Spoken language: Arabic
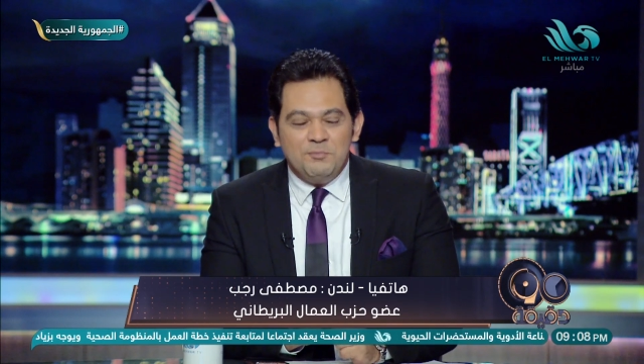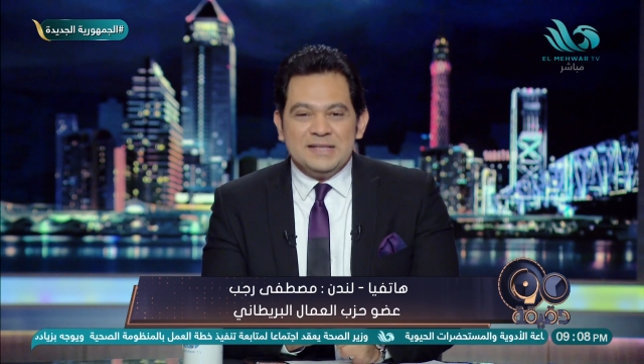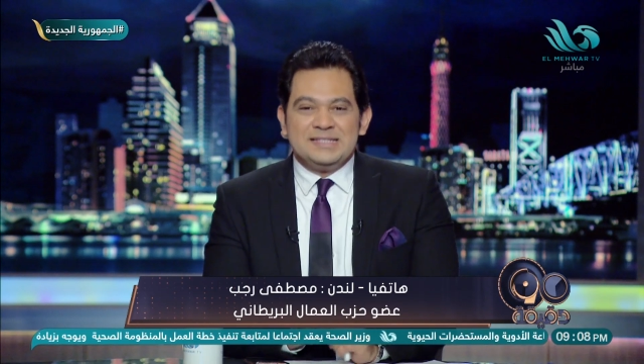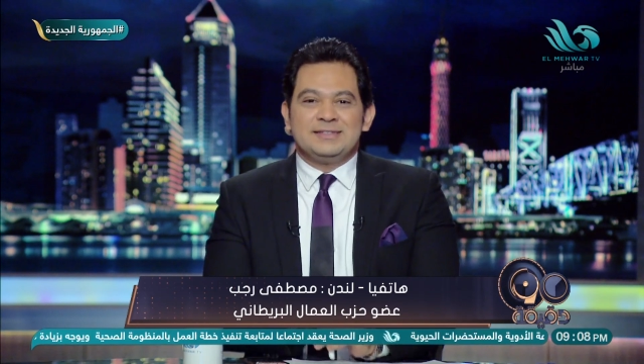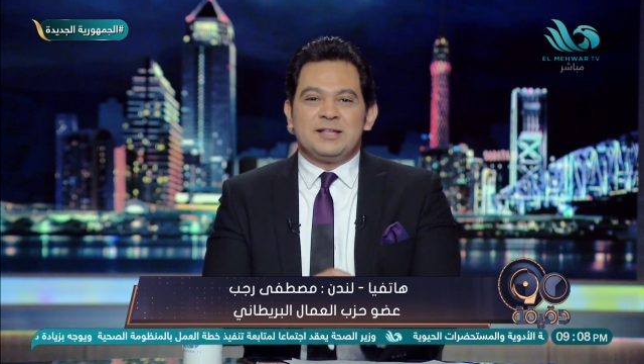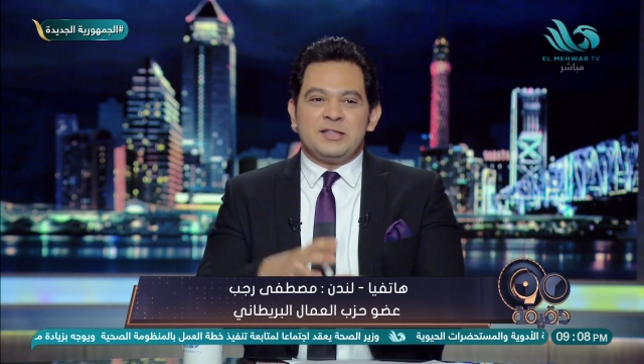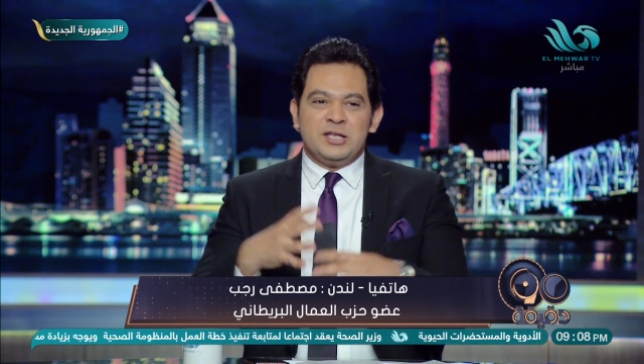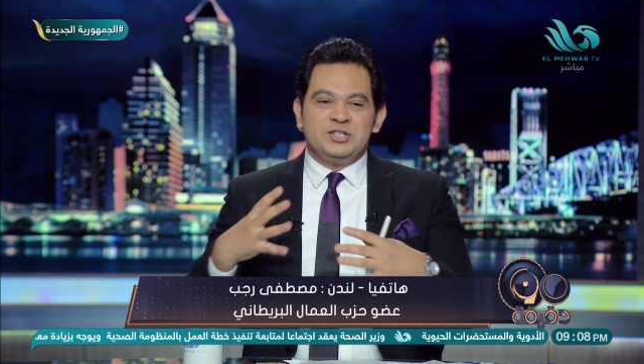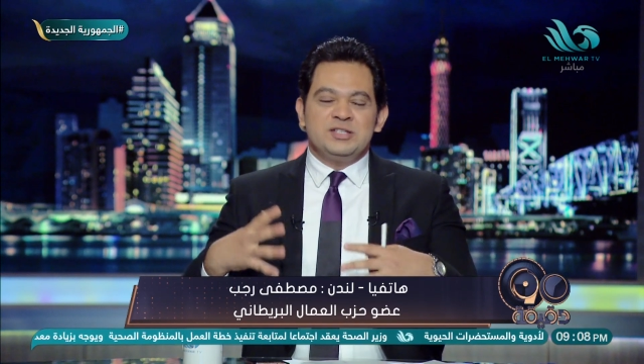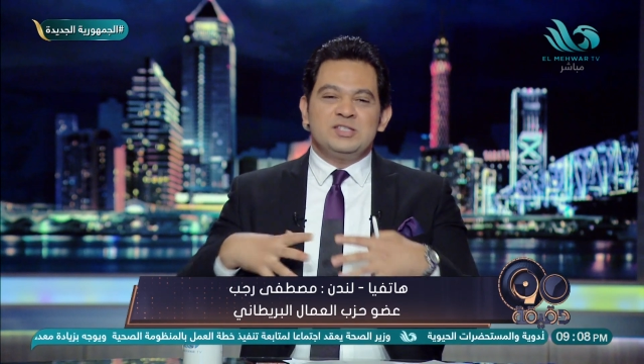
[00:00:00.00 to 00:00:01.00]
بس
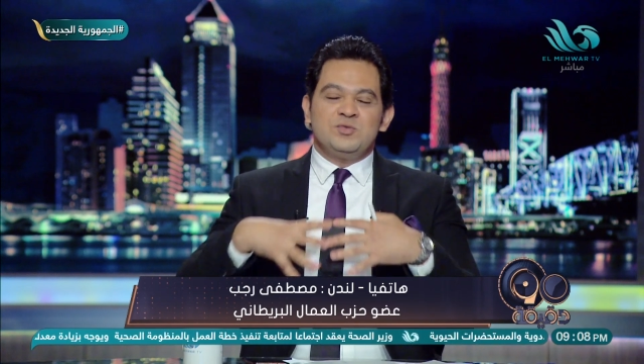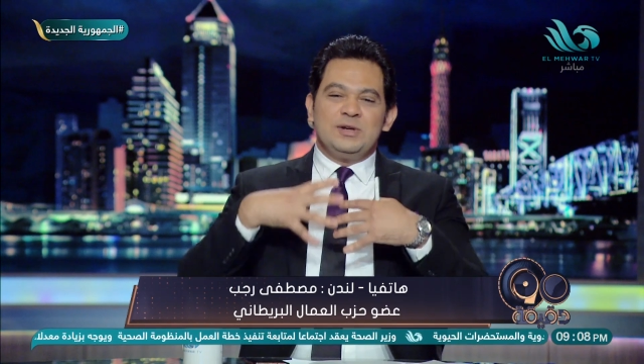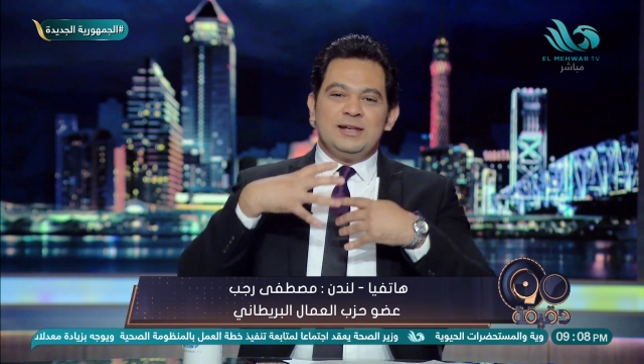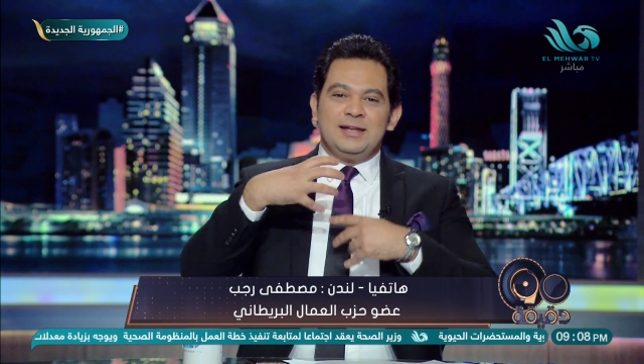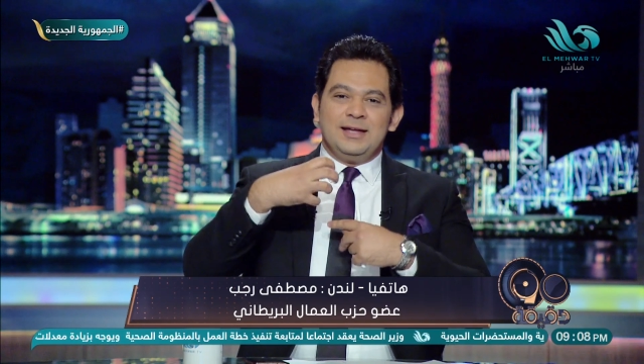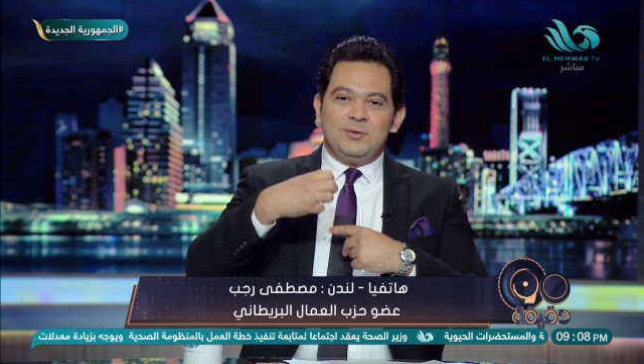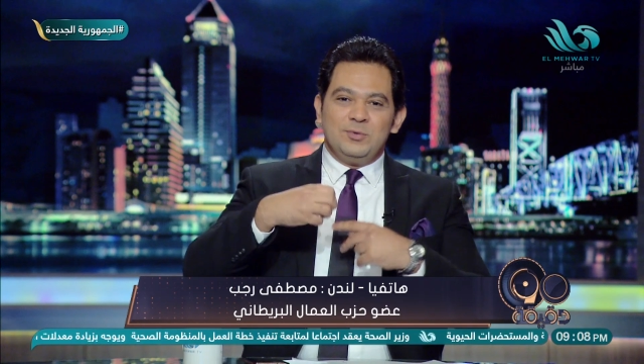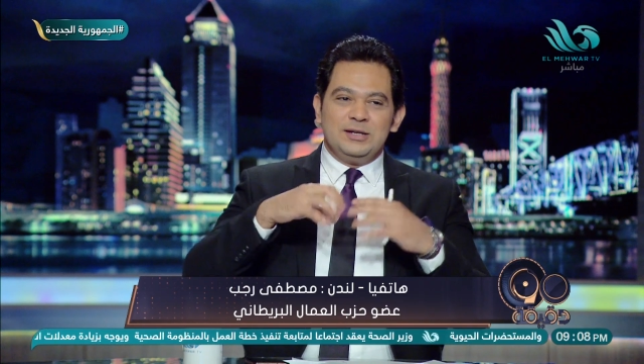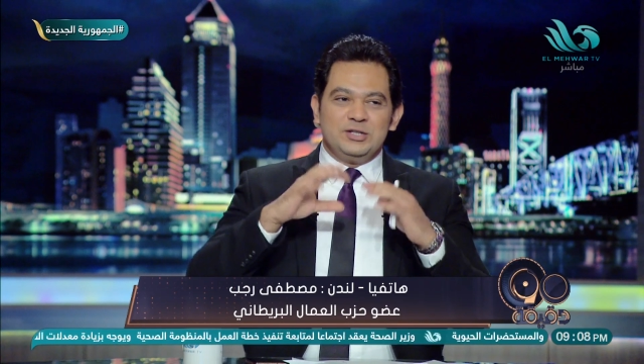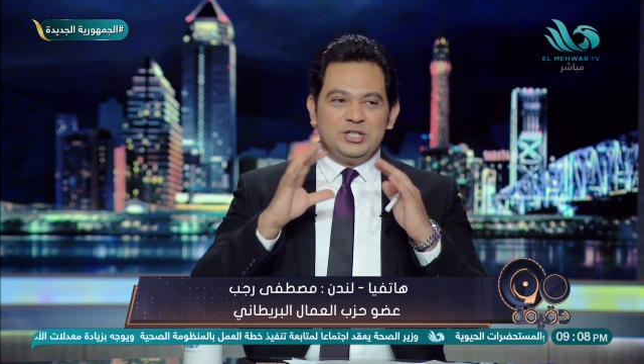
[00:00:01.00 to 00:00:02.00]
التراديشنز
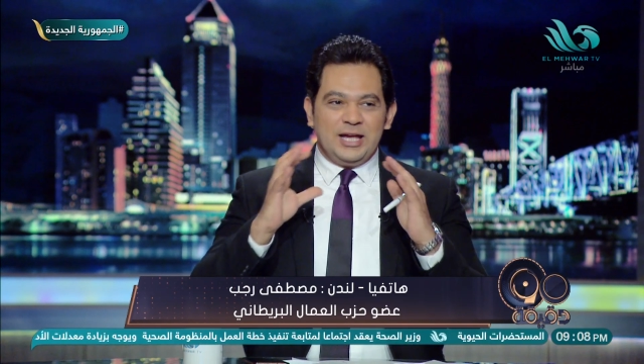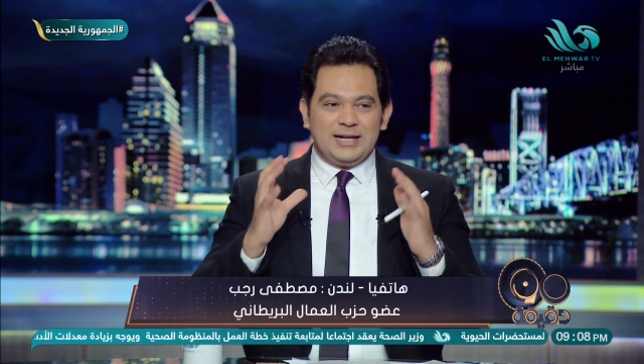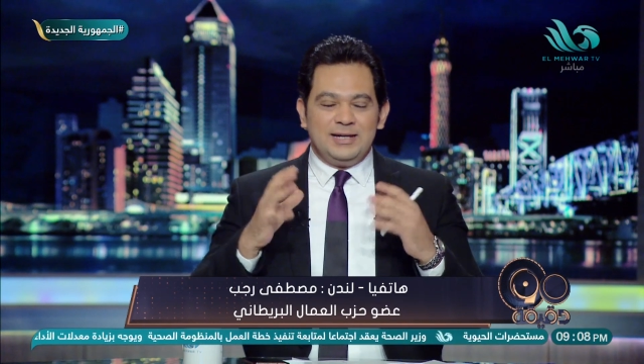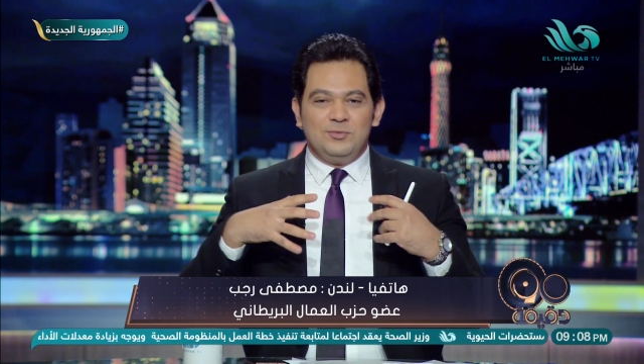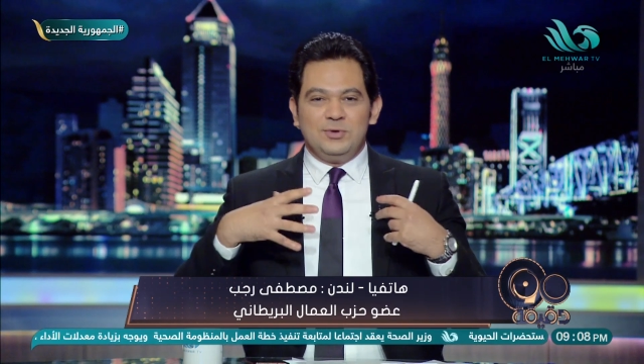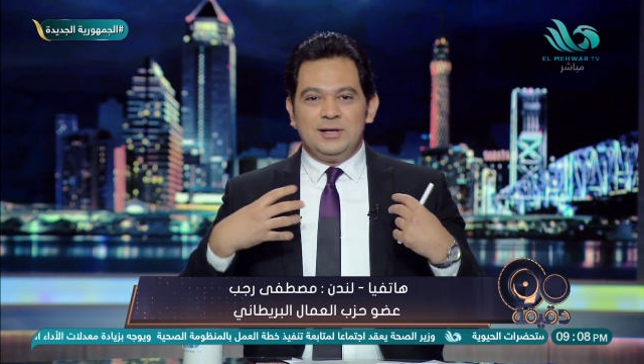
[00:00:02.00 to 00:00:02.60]
والشكل